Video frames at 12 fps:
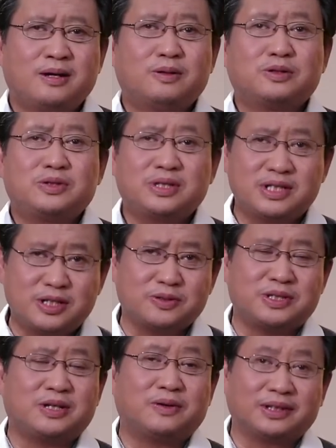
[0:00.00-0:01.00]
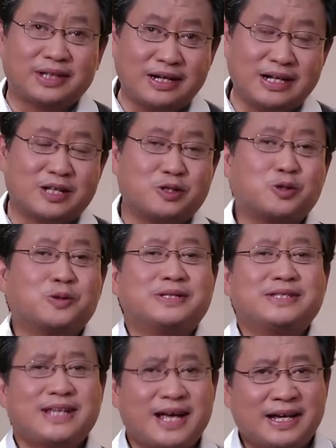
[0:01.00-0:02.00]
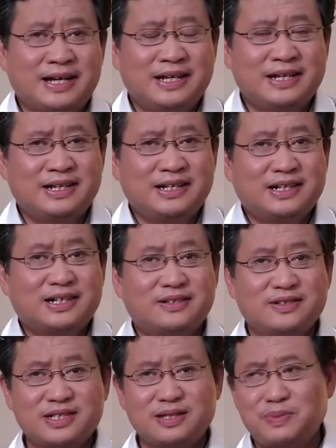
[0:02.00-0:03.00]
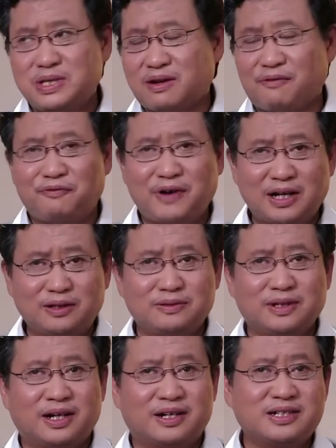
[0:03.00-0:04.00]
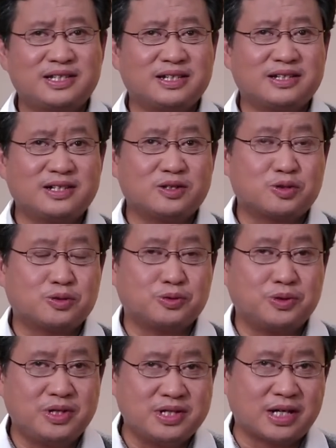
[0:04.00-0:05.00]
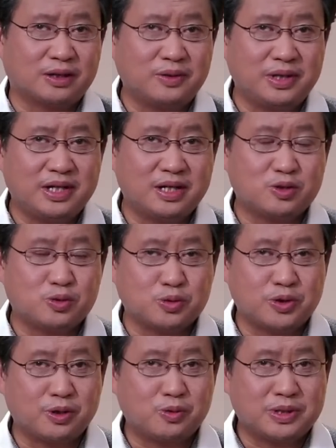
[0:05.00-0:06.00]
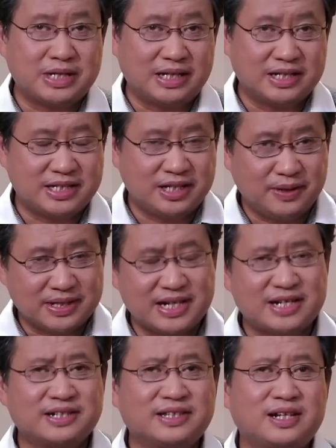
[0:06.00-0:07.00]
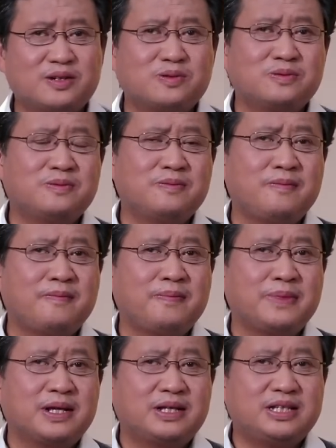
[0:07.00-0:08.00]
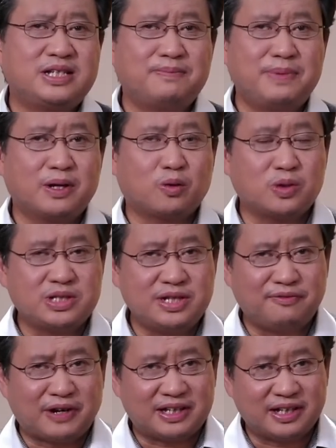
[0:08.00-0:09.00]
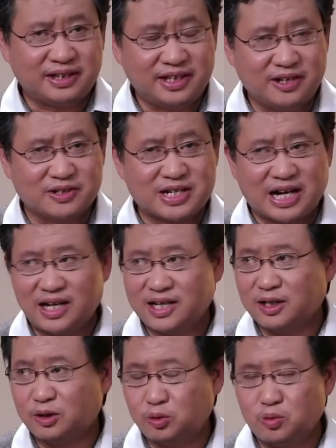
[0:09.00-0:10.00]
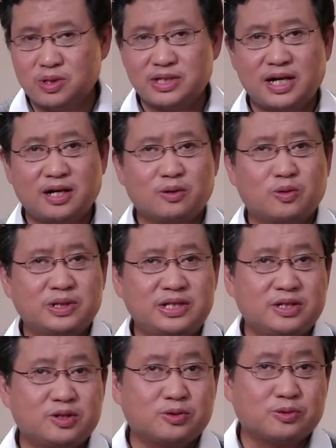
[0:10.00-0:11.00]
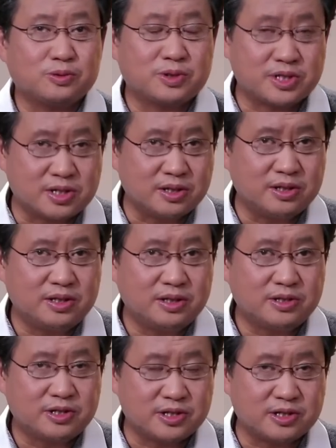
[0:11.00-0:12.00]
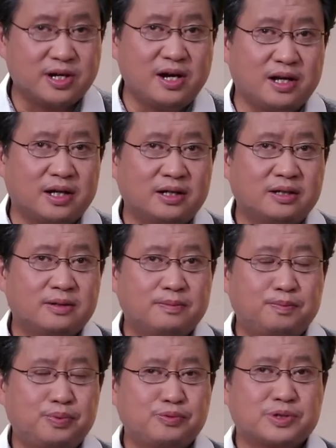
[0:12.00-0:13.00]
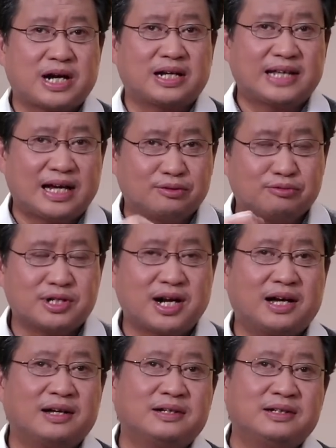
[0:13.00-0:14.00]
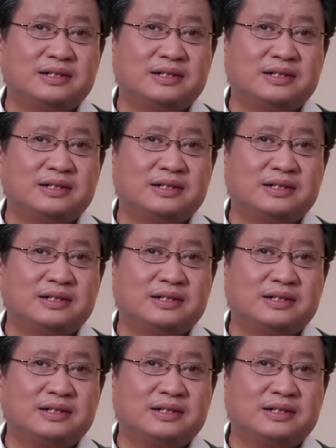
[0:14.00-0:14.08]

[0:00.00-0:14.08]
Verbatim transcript: 我觉得这种情况当然存在。俄罗斯毕竟发动了，而且正处于一场对一个主权国家的侵略战争当中，已经被国际法庭调查和多家国际组织指认了布查大屠杀，